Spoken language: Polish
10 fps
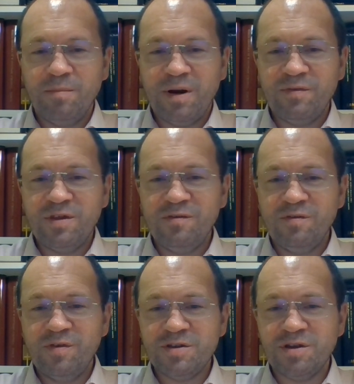
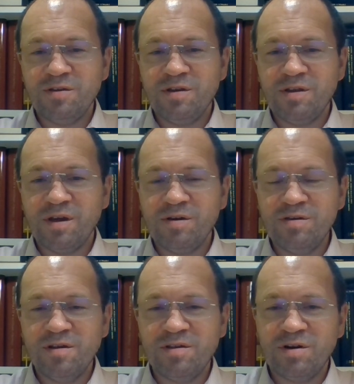Prawdziwy wierzący tego
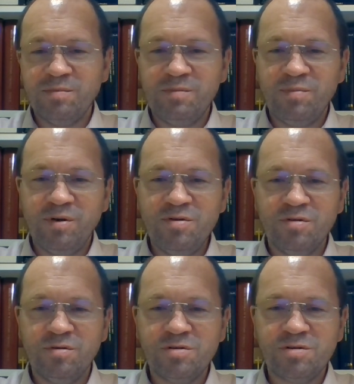nie zrobi, bo
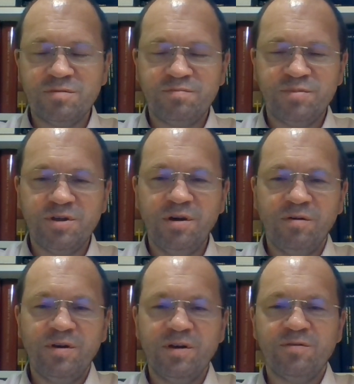już
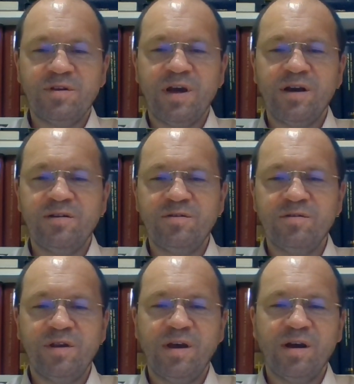przyjął Jezusa
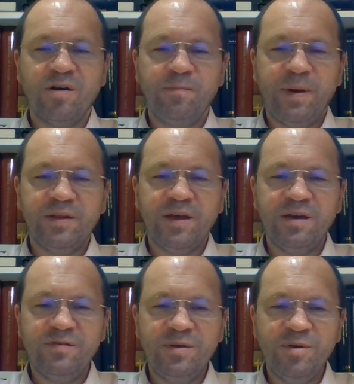Chrystusa jako Pana
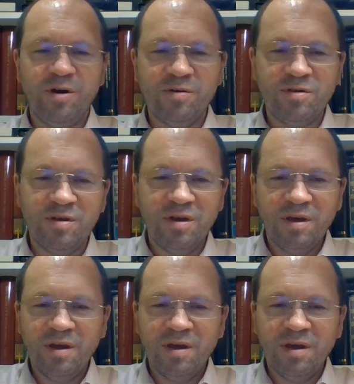i w nim chodzi.